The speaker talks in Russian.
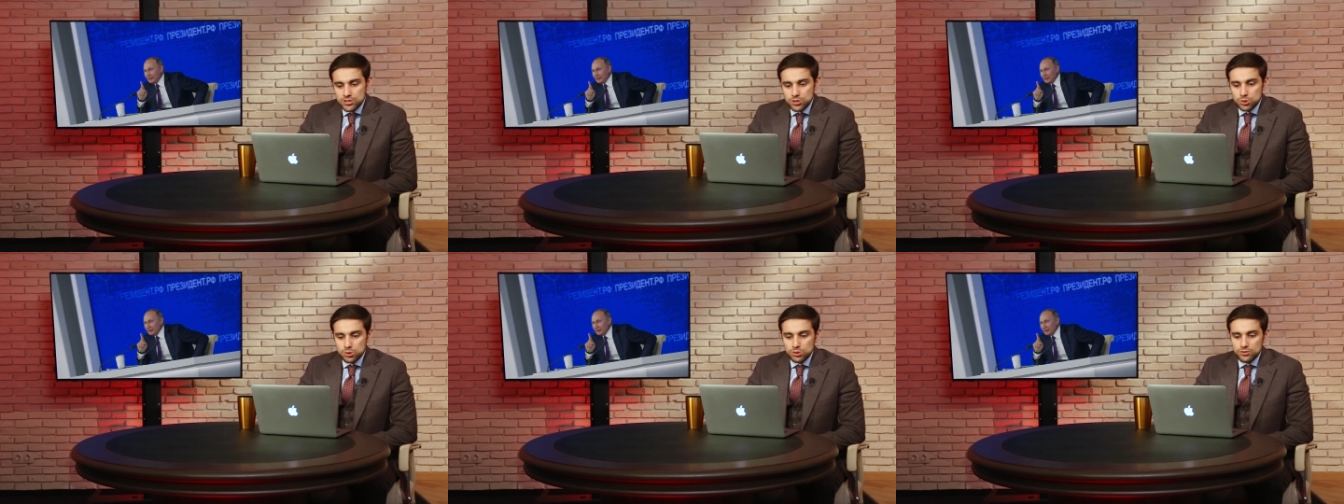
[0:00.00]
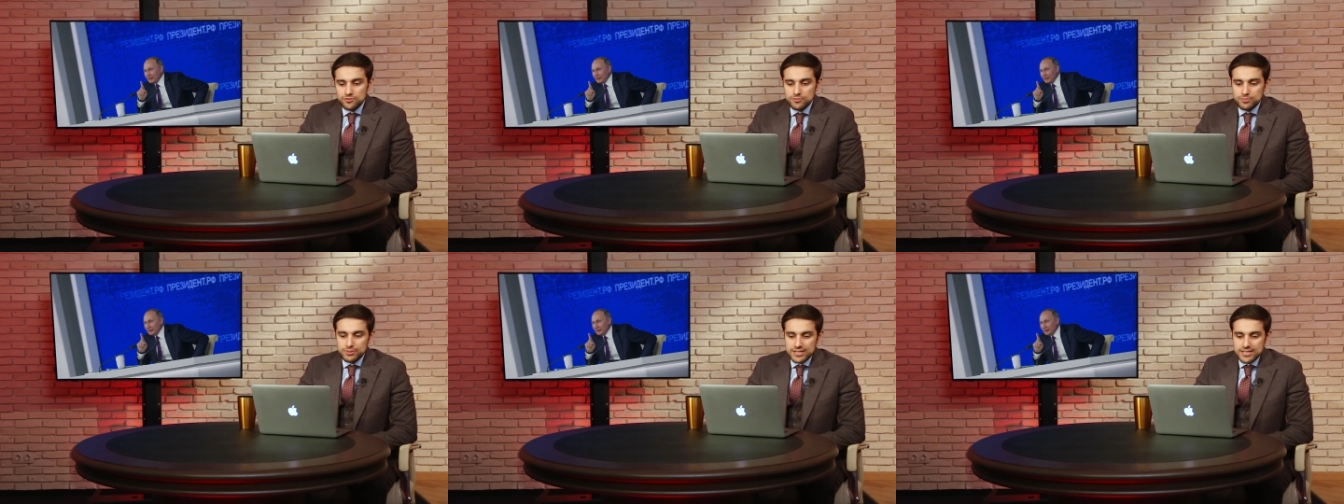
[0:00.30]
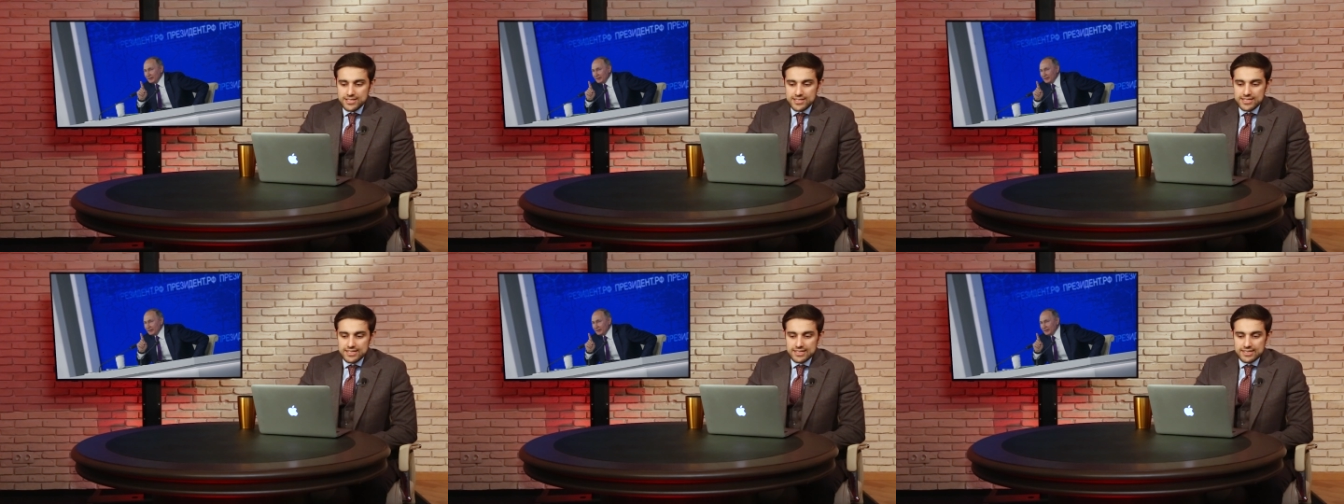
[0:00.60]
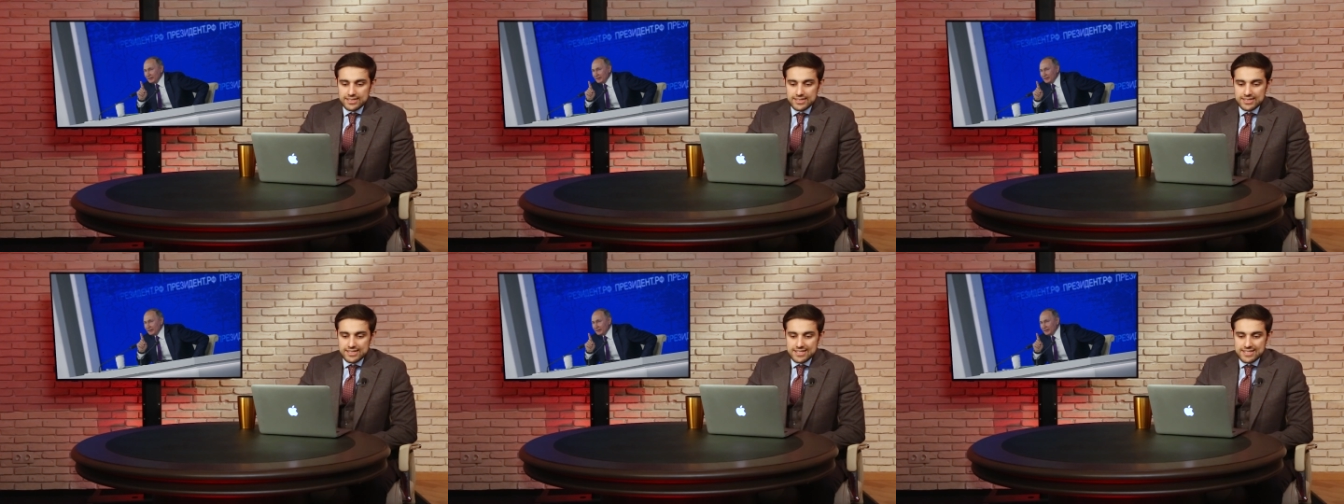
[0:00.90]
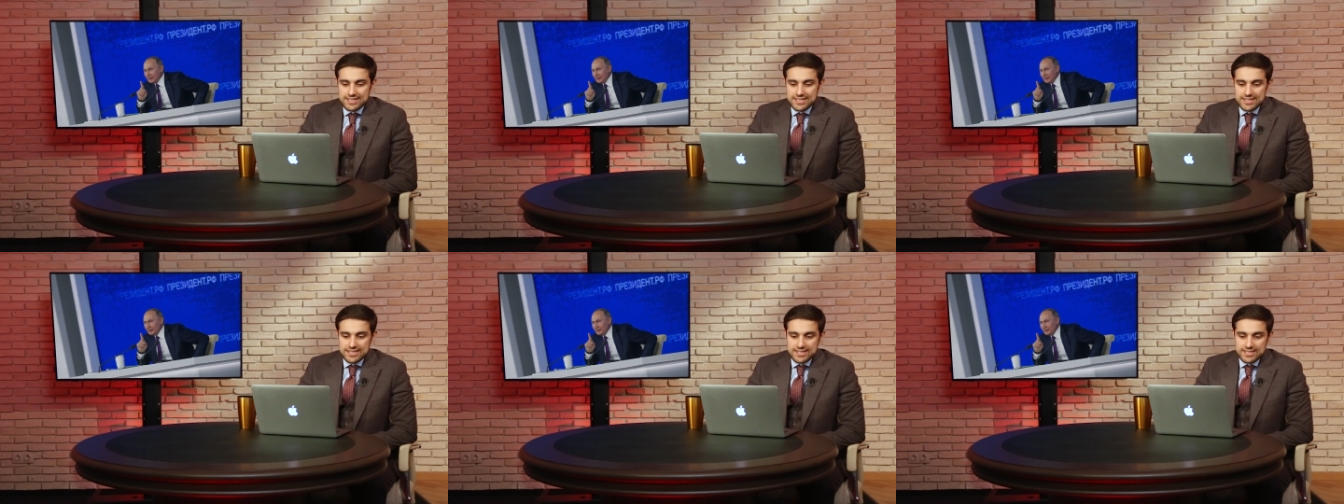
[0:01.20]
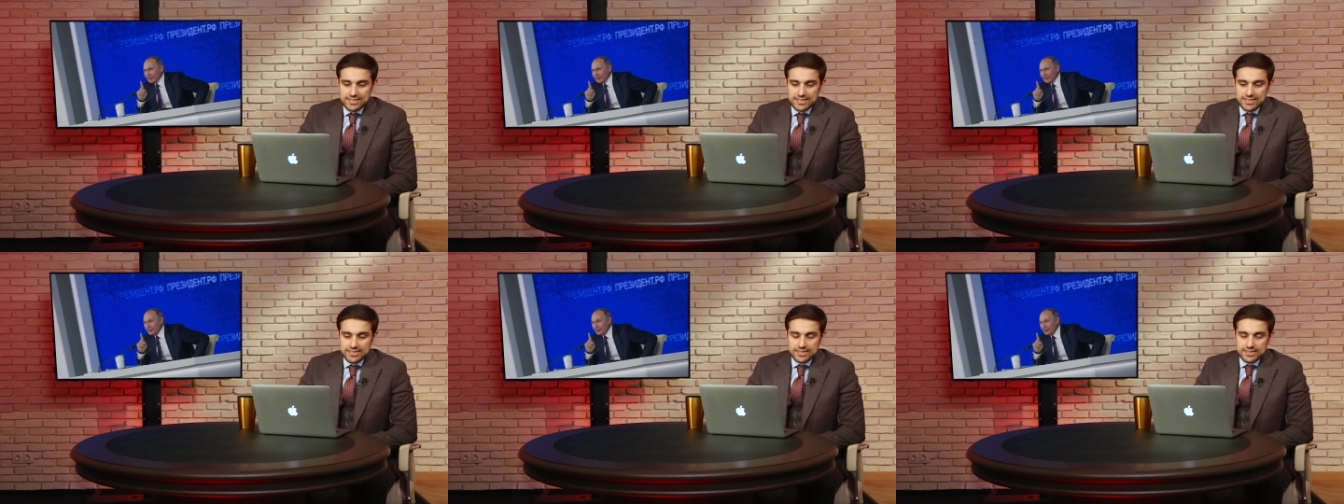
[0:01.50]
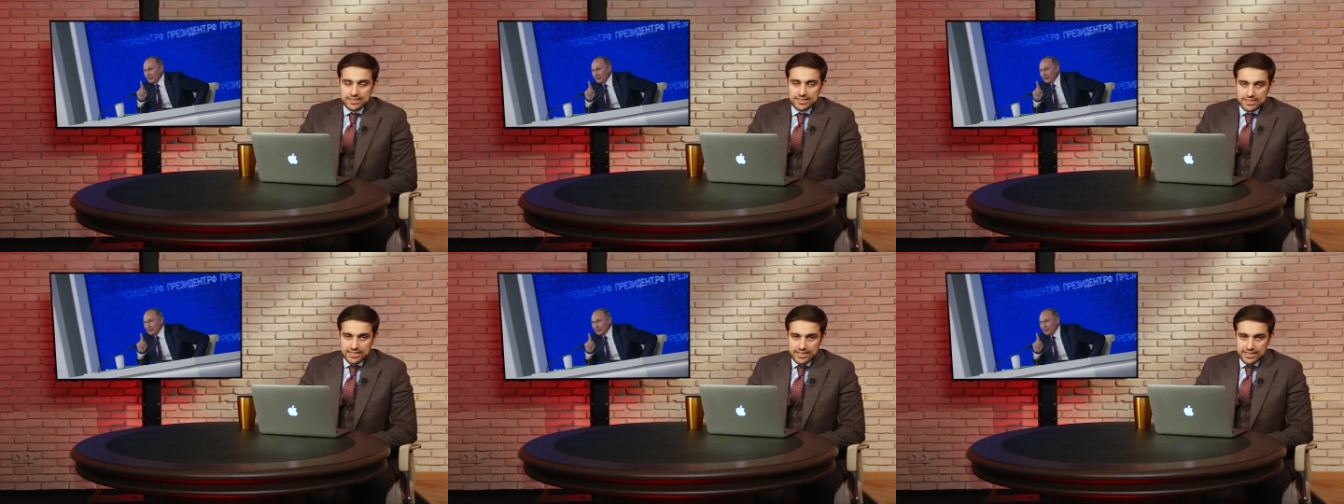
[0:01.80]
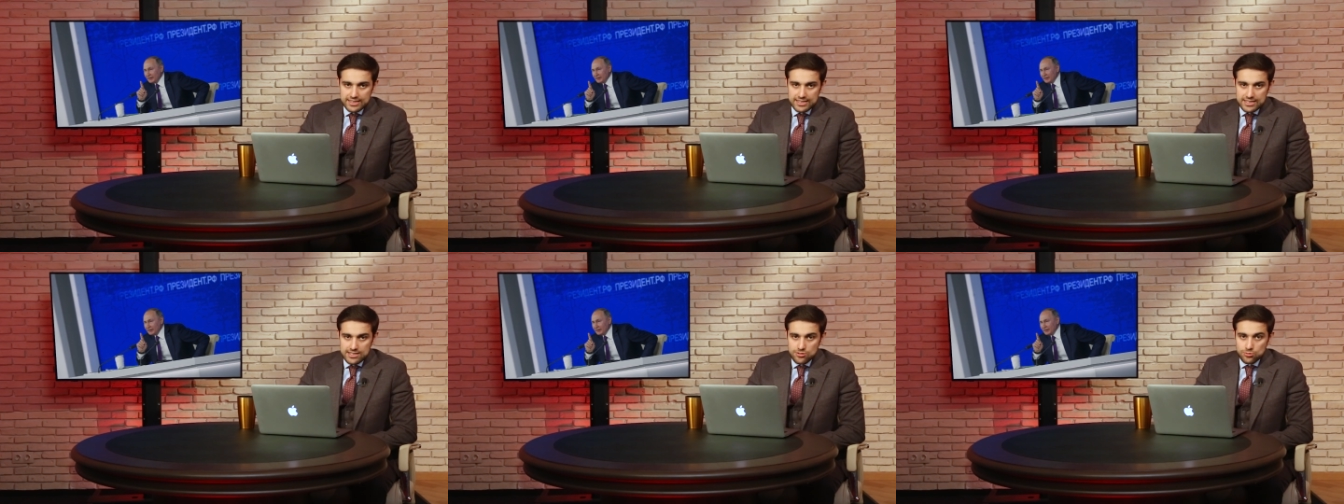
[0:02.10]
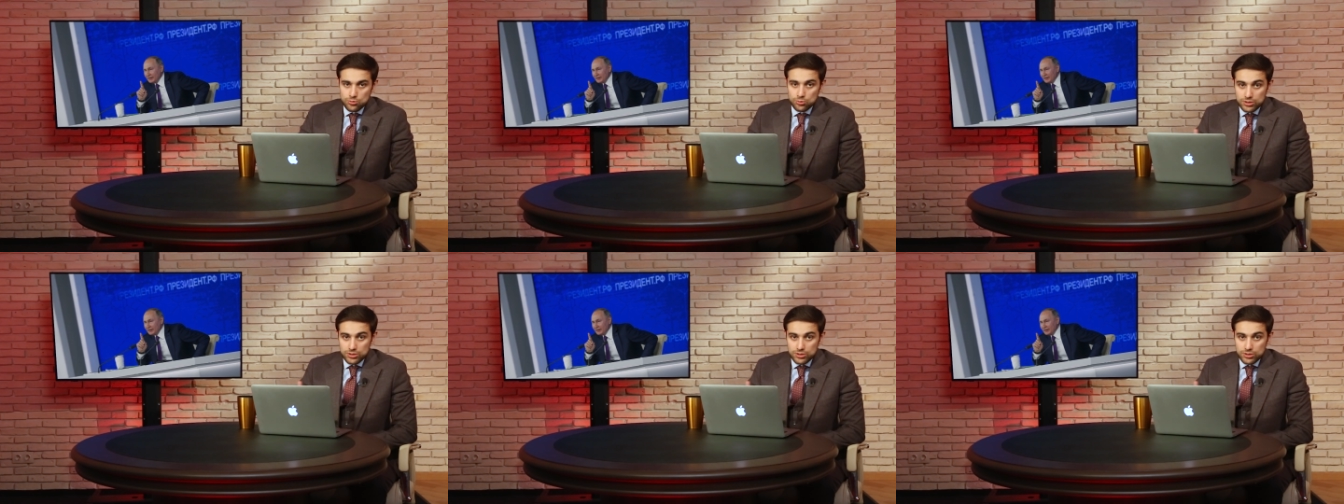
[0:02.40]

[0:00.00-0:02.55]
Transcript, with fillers: что вблизи российских границ